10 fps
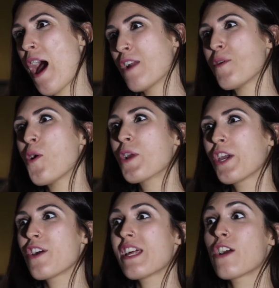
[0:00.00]
a lo mejor
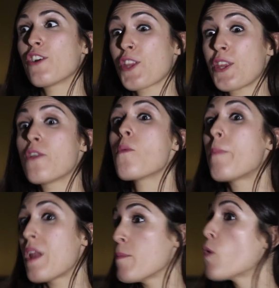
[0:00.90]
quiero dar a conocer
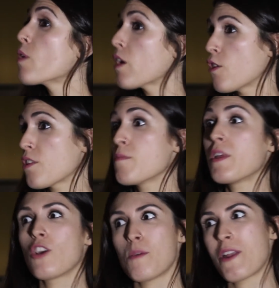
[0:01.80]
un premio o un
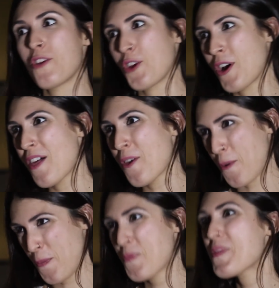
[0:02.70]
reconocimiento que me han
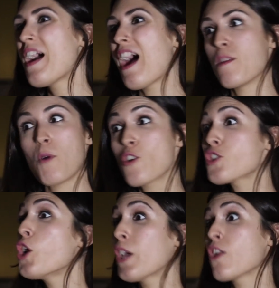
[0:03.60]
otorgado, a lo mejor
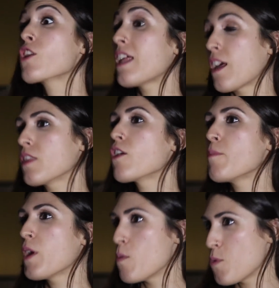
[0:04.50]
solo quiero interacción
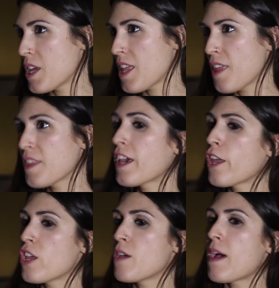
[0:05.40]
en mi comunidad y
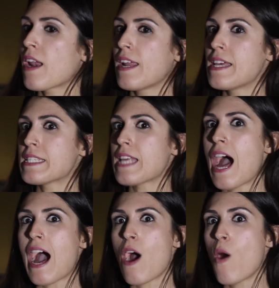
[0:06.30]
quiero llevarles
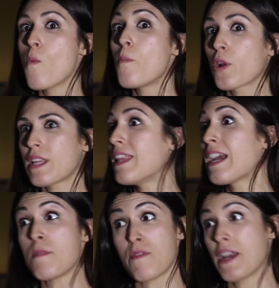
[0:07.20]
a un portal
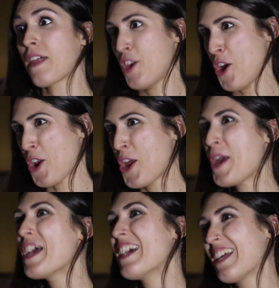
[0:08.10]
de gamificación.
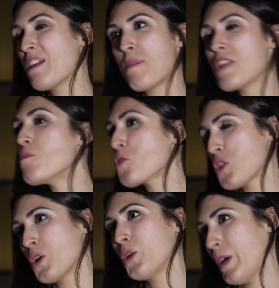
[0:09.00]
Depende
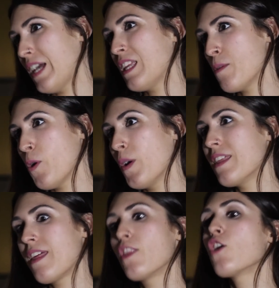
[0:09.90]
mucho de tu objetivo
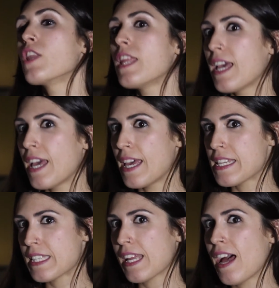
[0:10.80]
y de dónde
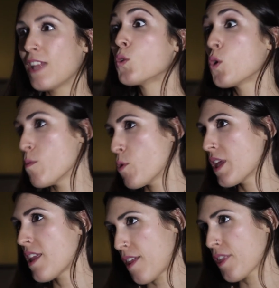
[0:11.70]
está tu
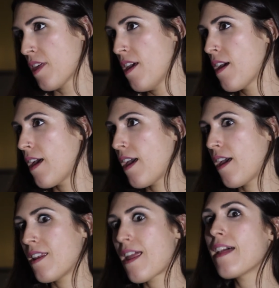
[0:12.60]
comunidad.
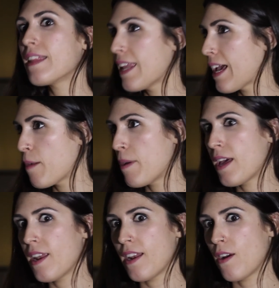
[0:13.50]
Eh, nada tiene que
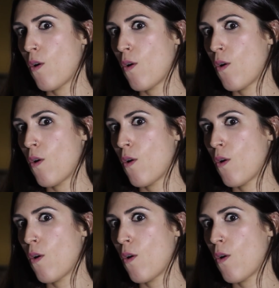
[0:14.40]
ver